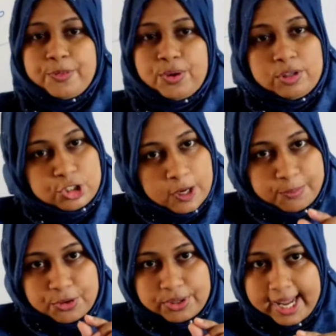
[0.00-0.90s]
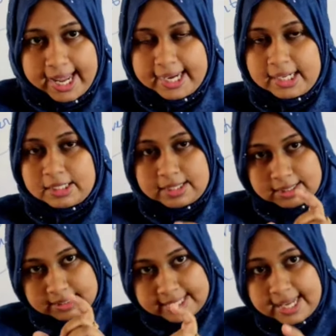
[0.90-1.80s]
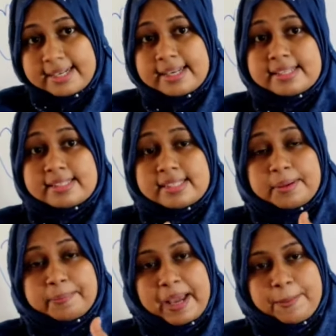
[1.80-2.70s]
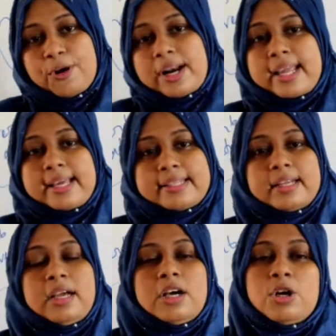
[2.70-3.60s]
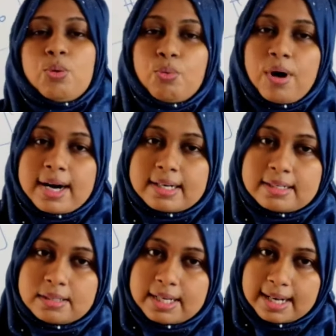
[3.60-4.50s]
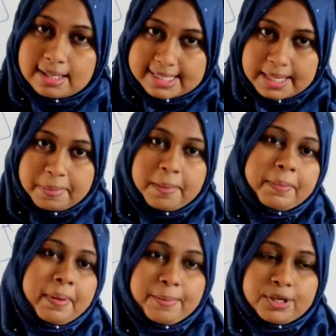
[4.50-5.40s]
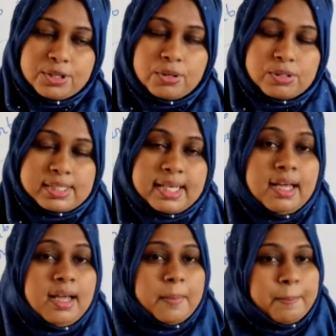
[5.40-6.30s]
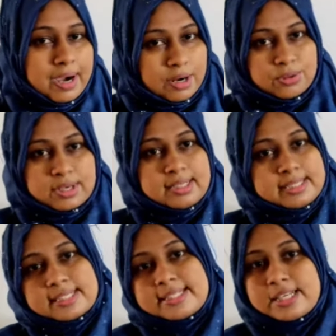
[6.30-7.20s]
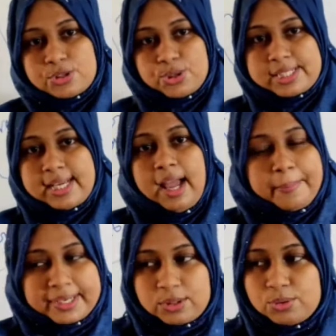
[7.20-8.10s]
শব্দটা এক সেন্টেন্সের ব্যবহারের ক্ষেত্রে ওয়ার্ডটা যেভাবে ব্যবহৃত হচ্ছে বাক্যটা সেটা চেঞ্জ হয়ে যায় আমি একটা উদাহরণ